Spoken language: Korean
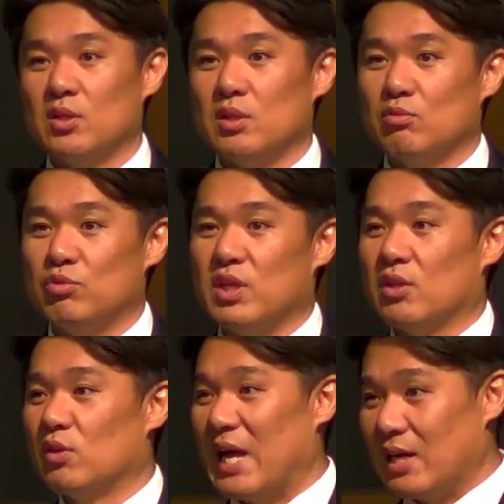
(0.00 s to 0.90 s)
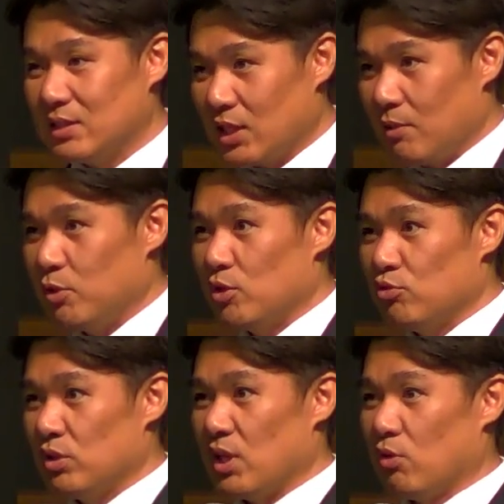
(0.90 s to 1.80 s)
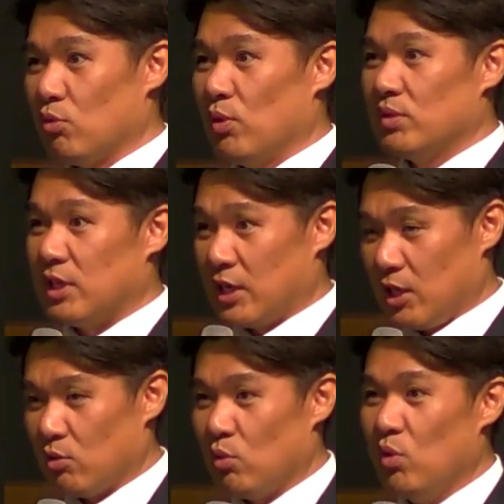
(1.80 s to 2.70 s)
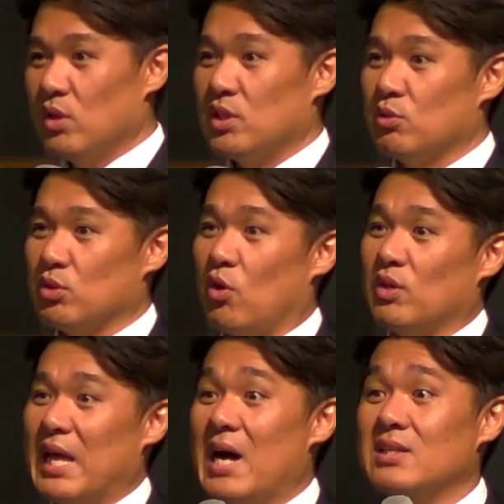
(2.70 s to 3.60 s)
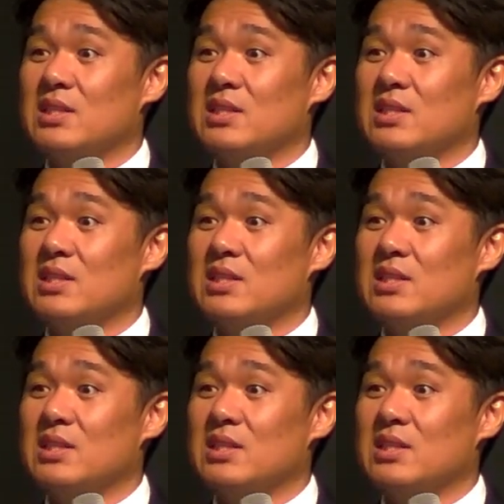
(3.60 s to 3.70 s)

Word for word: 우리가 더 나은 사람이 될 수 있다고 생각하고 그리고 더 나은